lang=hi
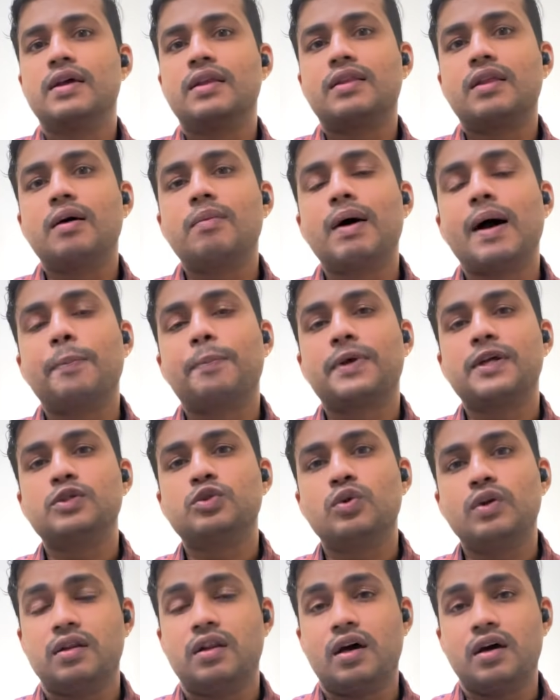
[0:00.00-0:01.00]
तब आपके
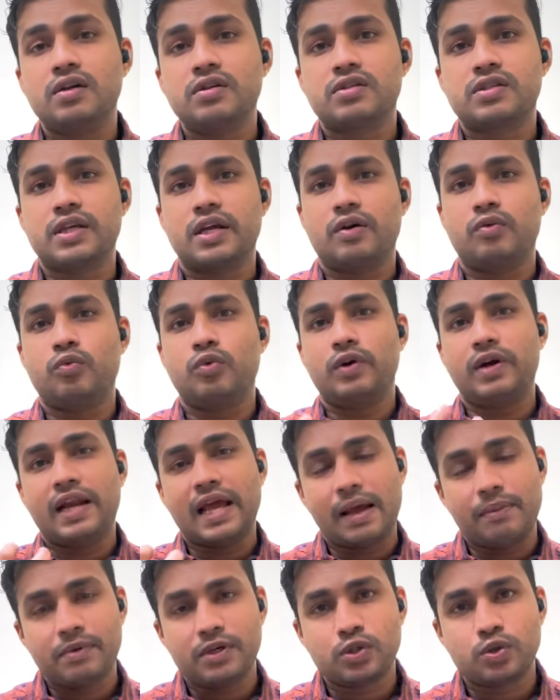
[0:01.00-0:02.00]
जो लंग्स है वो
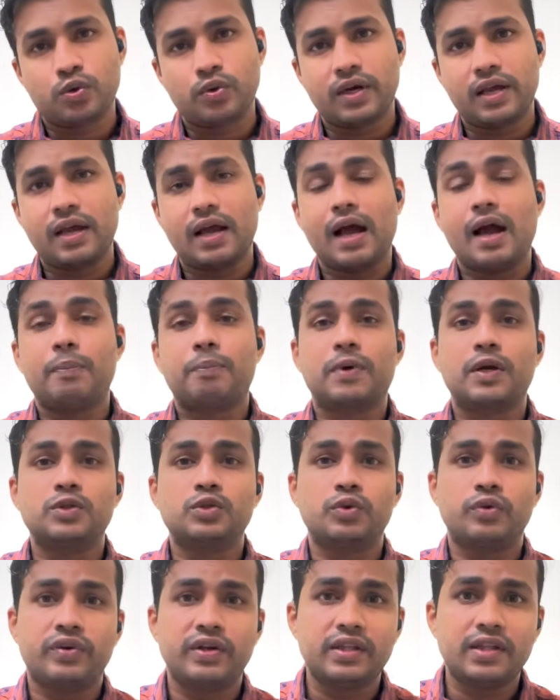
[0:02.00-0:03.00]
डैमेज होंगे आपका
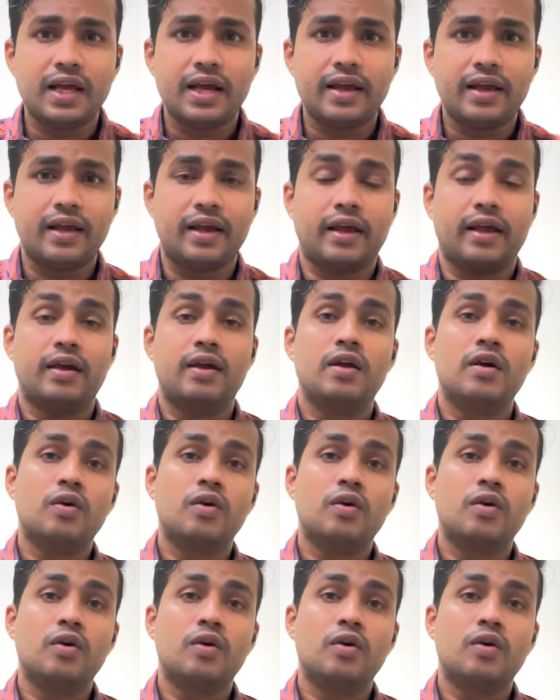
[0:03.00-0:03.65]
जो हृदय है